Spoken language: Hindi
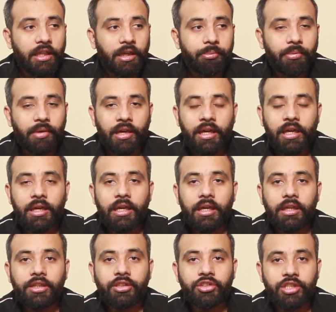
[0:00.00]
कि
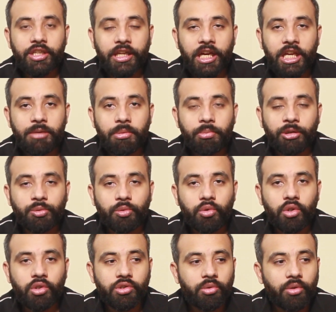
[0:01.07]
मैं ये कहने पे
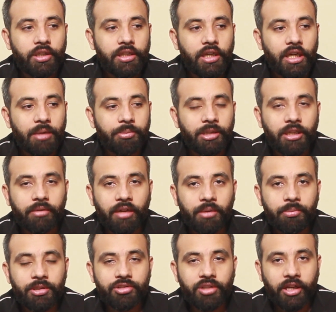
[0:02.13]
मजबूर हो जाऊं कि यार अपने
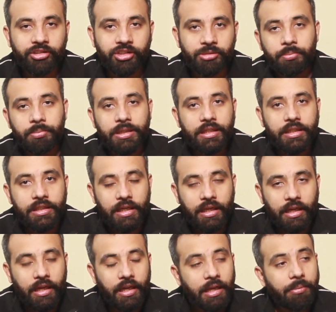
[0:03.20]
डेवलपमेंट चार्जेस भी
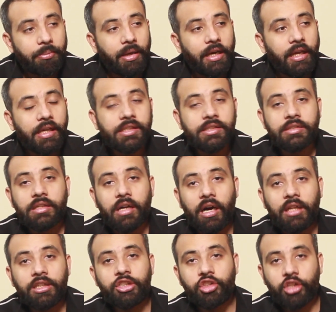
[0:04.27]
क्लियर करें बल्कि
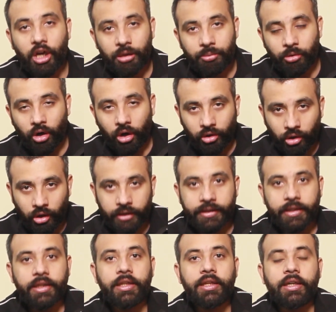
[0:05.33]
सात चार प्लॉट और
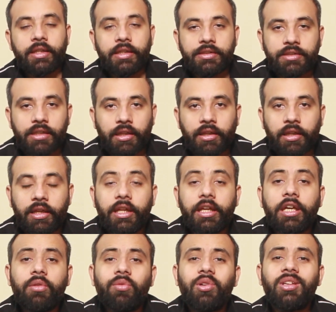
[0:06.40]
ले लें अगर ले सकते हैं
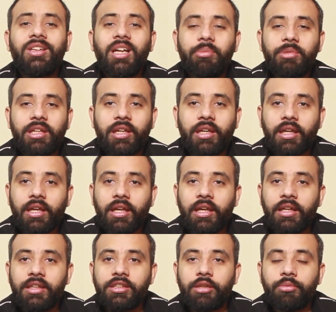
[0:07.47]
लेकिन वो तब
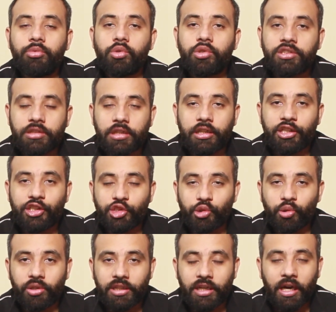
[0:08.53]
देखेंगे जब उस तरह की
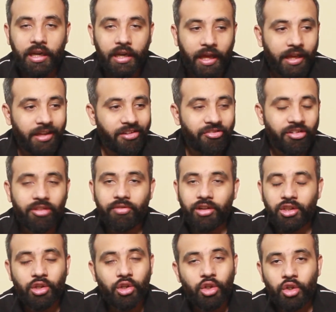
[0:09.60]
सूरत हाल आएगी फिर
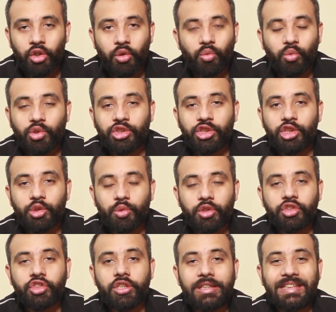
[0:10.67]
वक्त वो
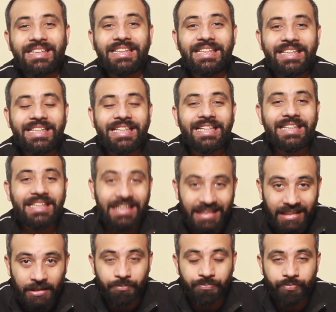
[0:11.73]
सिचुएशन नहीं
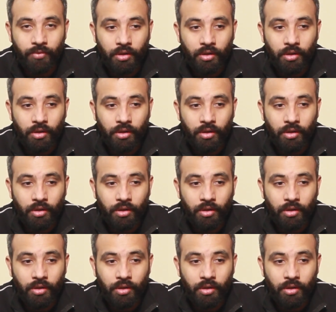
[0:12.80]
है